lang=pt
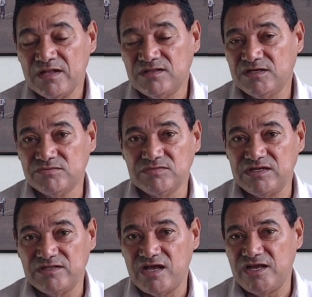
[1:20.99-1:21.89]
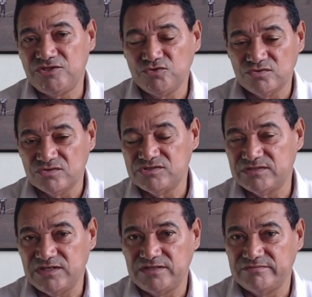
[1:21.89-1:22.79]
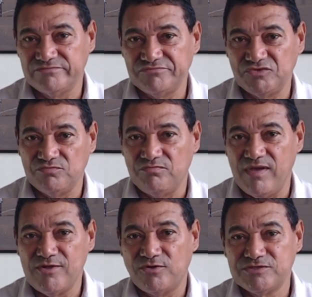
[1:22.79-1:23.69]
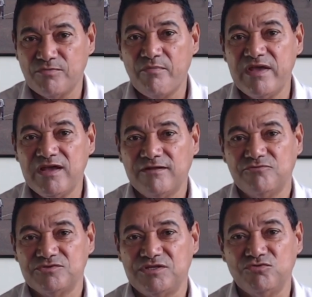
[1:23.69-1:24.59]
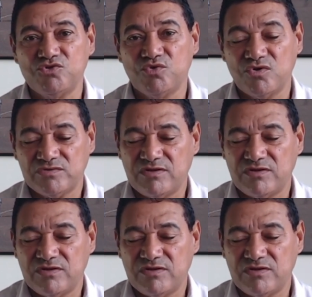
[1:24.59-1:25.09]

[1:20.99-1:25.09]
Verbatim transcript: Então tem internet hoje, tem melhores momentos, tem o jogo,